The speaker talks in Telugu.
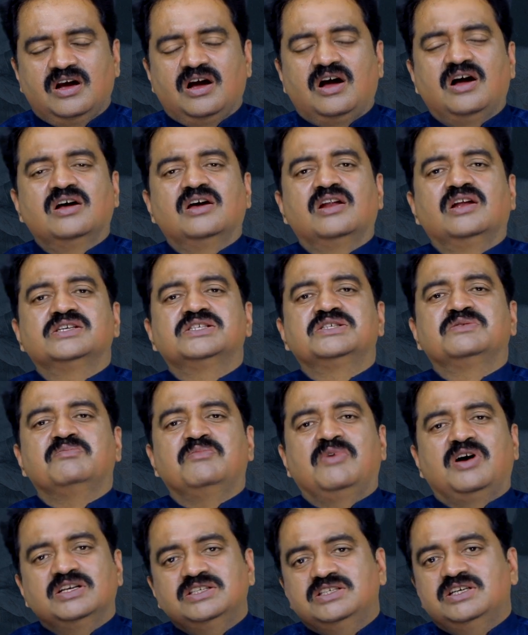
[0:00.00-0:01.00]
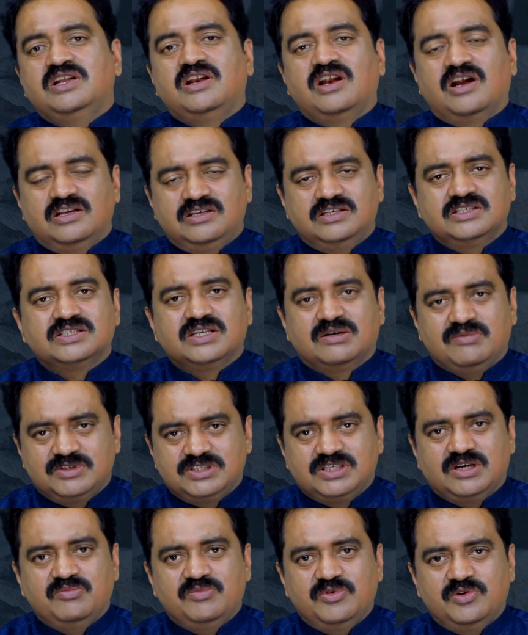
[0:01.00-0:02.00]
కాంగ్రెస్ మాజీ రాజ్యసభ
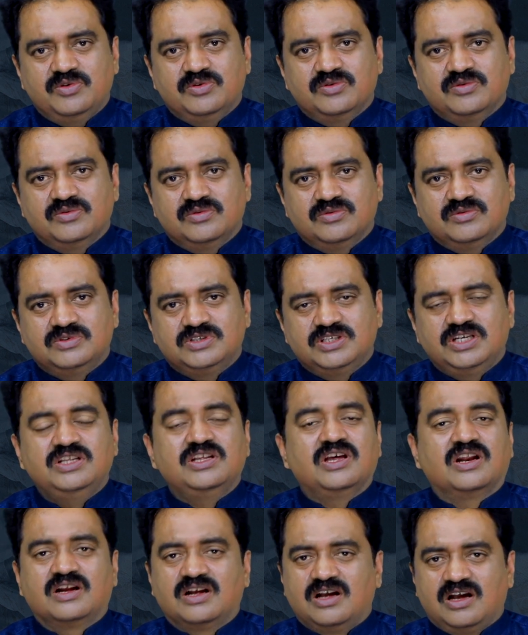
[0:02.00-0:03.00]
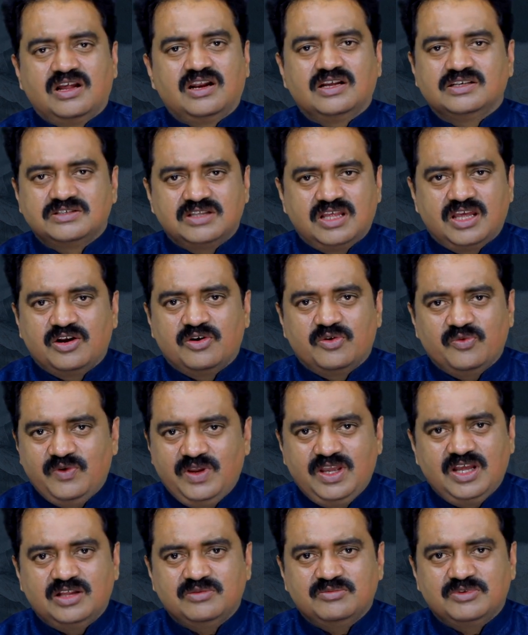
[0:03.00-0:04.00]
సభ్యుడు సీనియర్ కాంగ్రెస్ నాయకుడు
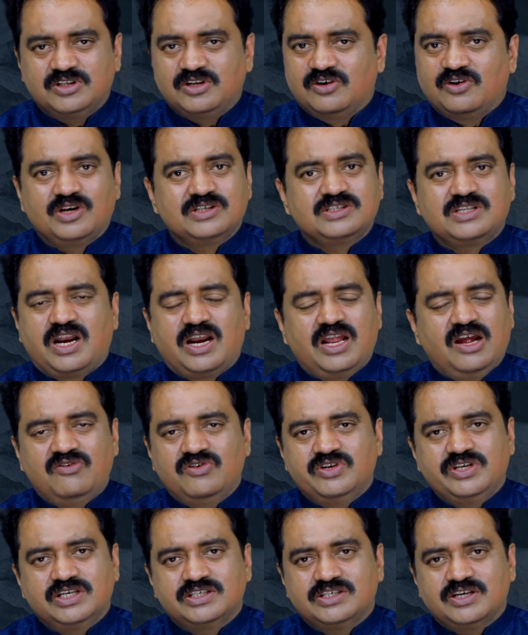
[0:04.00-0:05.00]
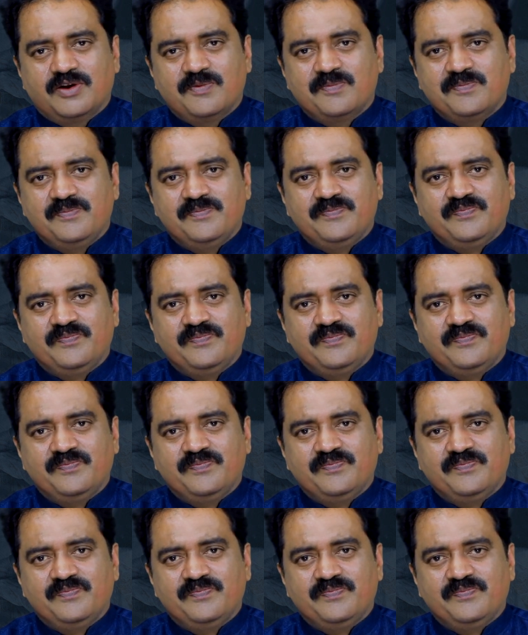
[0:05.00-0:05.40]
వి హనుమంతరావు కాస్త హడావిడి చేశారు